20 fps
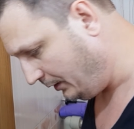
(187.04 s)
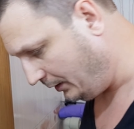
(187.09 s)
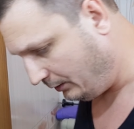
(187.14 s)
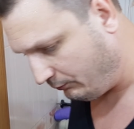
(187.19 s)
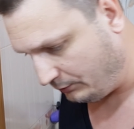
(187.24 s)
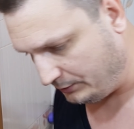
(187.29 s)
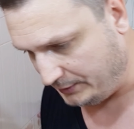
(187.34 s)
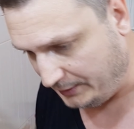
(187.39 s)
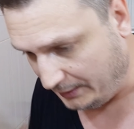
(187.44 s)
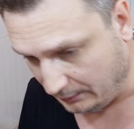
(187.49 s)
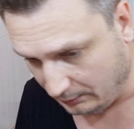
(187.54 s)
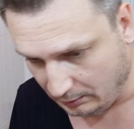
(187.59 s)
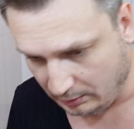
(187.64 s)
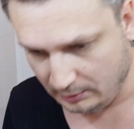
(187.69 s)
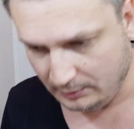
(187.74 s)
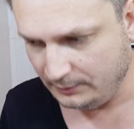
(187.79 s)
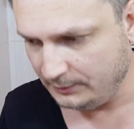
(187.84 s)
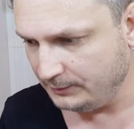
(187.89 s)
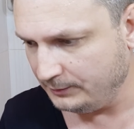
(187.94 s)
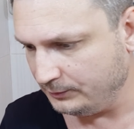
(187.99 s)
я его дел.
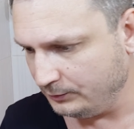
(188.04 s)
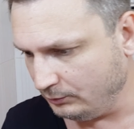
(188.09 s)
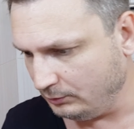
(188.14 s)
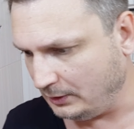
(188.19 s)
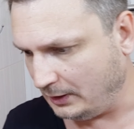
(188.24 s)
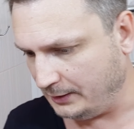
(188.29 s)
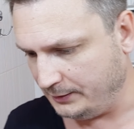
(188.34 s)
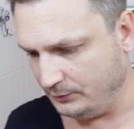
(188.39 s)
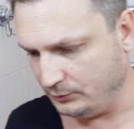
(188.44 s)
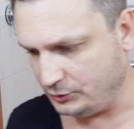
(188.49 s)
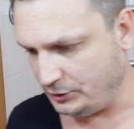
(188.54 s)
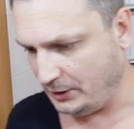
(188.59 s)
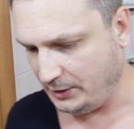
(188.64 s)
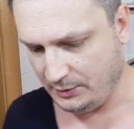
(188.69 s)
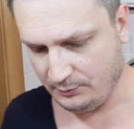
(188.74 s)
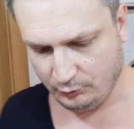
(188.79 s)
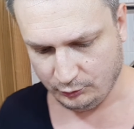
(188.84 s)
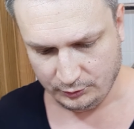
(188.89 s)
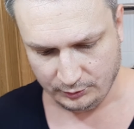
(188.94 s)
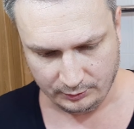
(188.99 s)
Ну, ладно, уже я
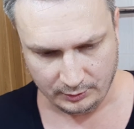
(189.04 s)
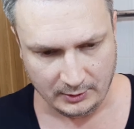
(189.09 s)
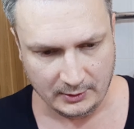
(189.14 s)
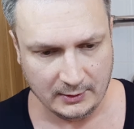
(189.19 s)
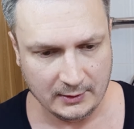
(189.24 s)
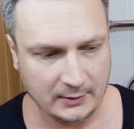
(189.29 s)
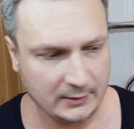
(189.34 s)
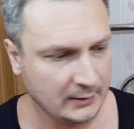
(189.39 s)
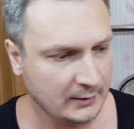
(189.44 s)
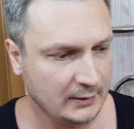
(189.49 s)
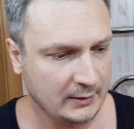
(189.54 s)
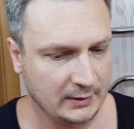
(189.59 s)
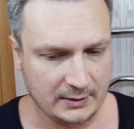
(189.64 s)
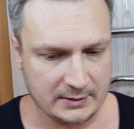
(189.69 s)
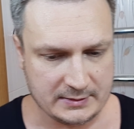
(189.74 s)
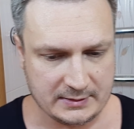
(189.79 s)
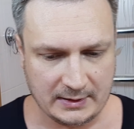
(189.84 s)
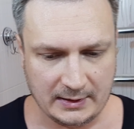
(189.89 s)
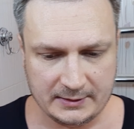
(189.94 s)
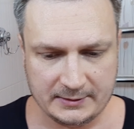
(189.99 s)
не буду
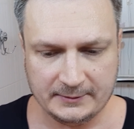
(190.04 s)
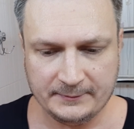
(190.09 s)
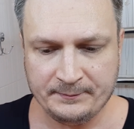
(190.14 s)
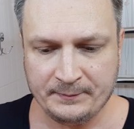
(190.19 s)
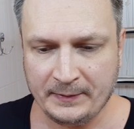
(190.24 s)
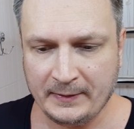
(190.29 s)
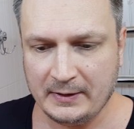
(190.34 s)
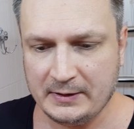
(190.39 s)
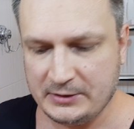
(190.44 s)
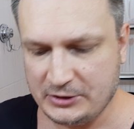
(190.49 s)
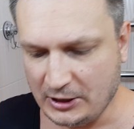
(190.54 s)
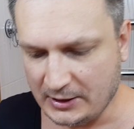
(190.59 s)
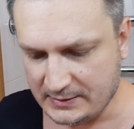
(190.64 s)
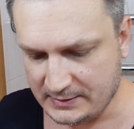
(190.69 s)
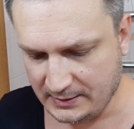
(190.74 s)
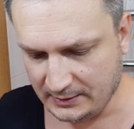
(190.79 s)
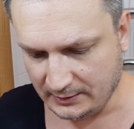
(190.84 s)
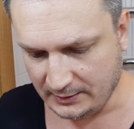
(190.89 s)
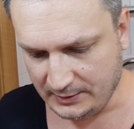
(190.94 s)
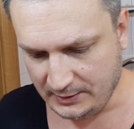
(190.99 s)
искать. Сейчас
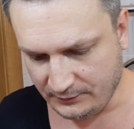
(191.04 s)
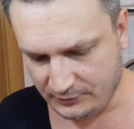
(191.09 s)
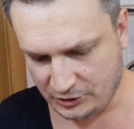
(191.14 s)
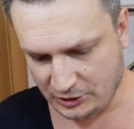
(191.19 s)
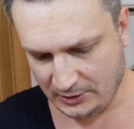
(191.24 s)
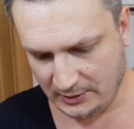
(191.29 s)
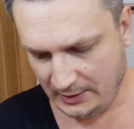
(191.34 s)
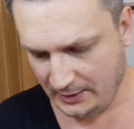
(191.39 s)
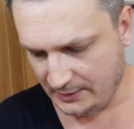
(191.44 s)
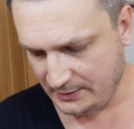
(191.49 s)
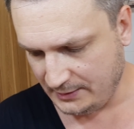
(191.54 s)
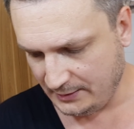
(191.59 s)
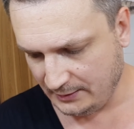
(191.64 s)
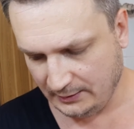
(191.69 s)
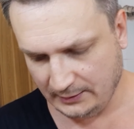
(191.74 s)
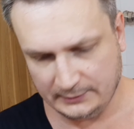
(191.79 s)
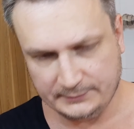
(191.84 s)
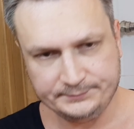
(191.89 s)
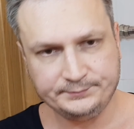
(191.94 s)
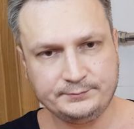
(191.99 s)
дело не в чехле,
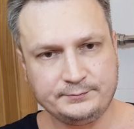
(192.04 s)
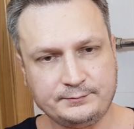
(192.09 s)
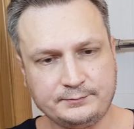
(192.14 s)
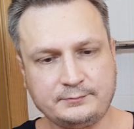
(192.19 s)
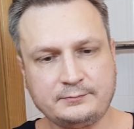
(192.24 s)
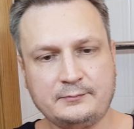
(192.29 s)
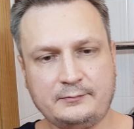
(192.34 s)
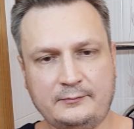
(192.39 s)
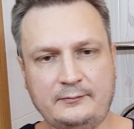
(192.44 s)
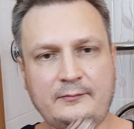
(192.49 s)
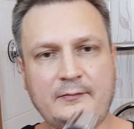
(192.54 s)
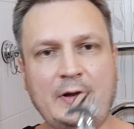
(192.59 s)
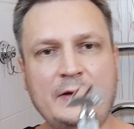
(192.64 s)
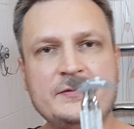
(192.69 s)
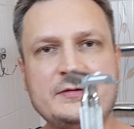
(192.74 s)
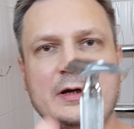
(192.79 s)
дело в